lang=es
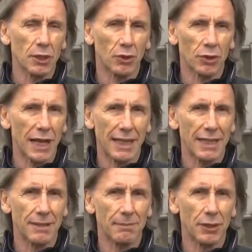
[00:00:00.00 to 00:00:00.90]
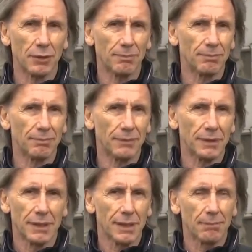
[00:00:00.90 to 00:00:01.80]
si hay alguna opción definida.
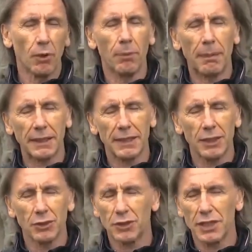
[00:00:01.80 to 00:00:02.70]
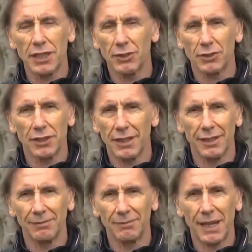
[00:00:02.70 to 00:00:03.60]
Sí. Hoy no la hay.
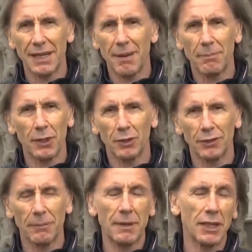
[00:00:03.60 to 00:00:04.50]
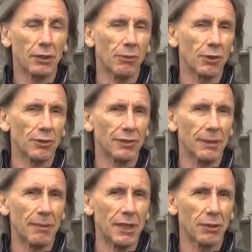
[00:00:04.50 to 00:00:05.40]
Y reitero esto, la persona
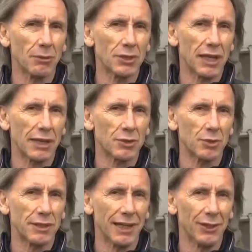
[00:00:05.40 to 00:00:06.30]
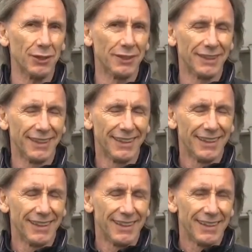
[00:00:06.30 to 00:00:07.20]
encargada de,
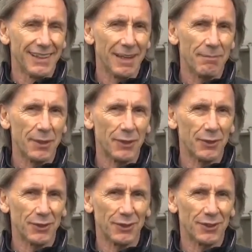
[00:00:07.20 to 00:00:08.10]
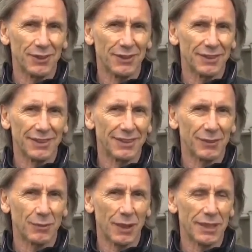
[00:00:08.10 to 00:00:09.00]
elegir al nuevo
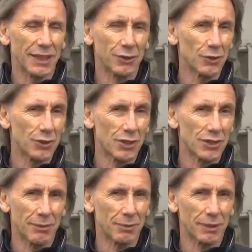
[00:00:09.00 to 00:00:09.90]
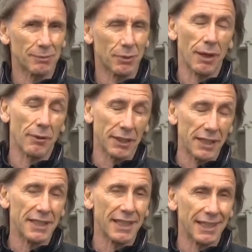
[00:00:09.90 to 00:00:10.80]
técnico, que la intención es que
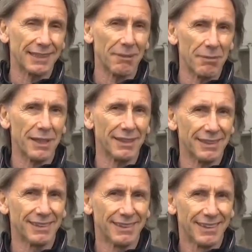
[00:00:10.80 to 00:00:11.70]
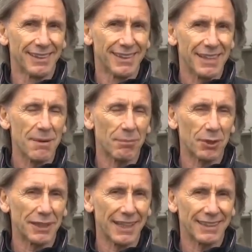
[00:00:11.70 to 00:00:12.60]
ya para marzo, será
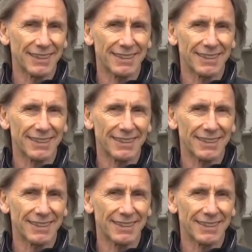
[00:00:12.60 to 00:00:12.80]
Juan Carlos